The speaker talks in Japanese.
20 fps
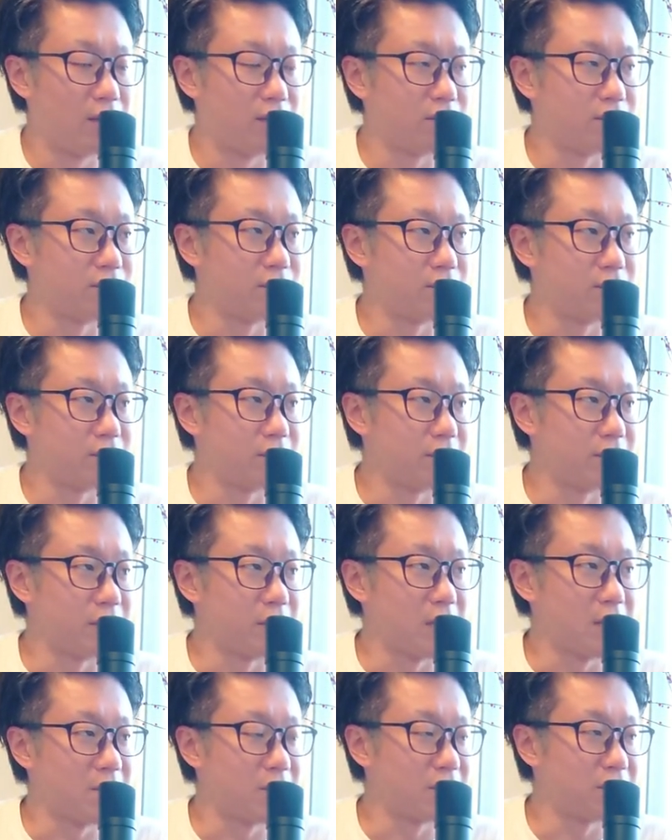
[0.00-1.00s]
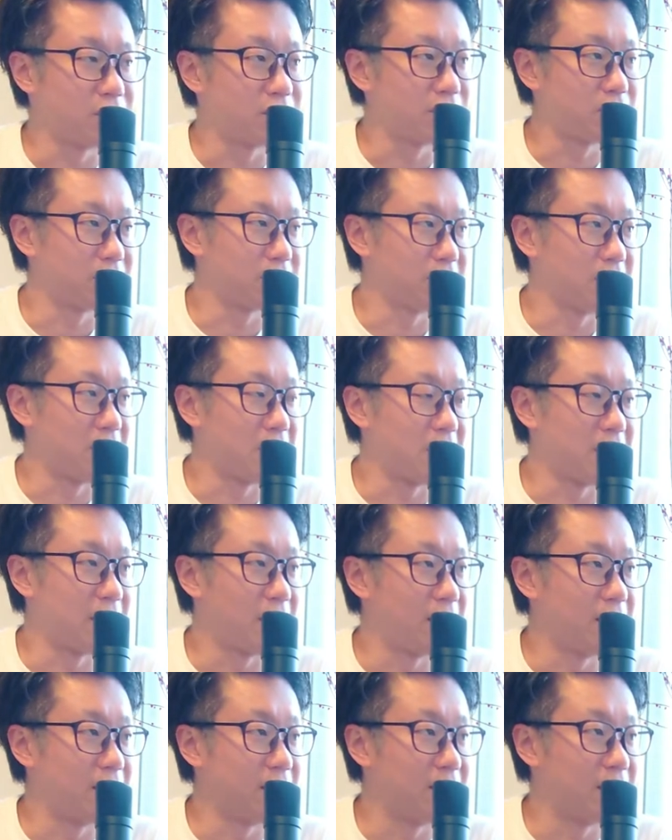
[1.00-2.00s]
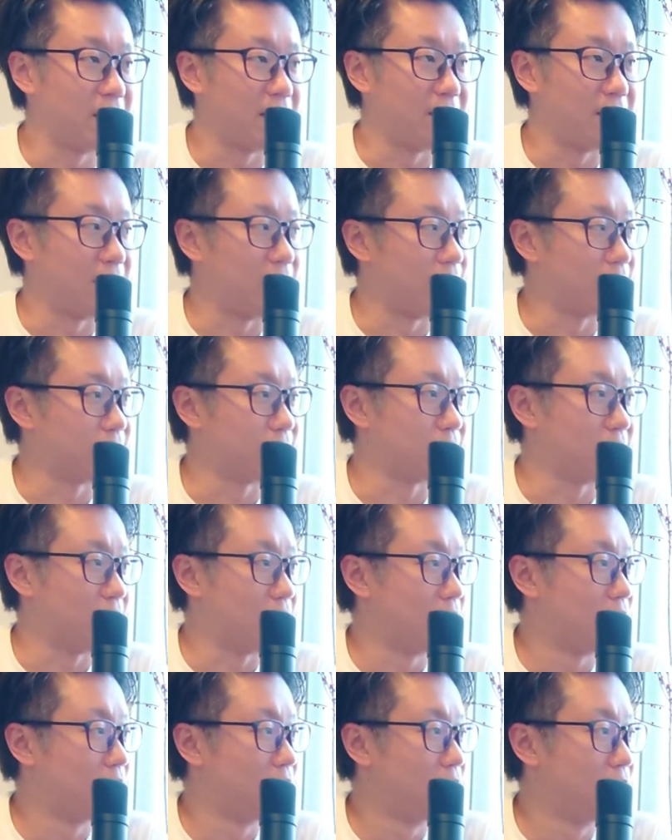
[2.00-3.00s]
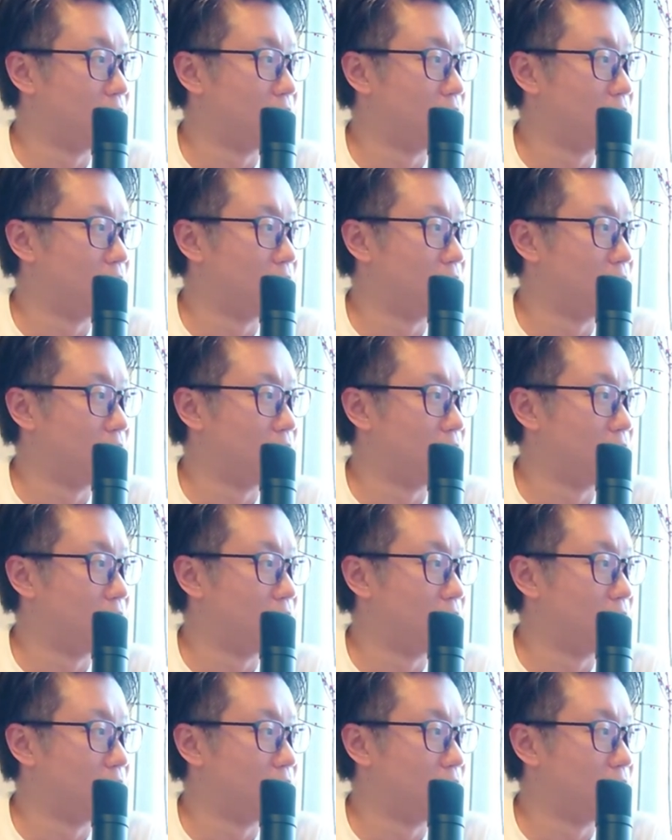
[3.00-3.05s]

うん、今の仕事やりがいがないなとか、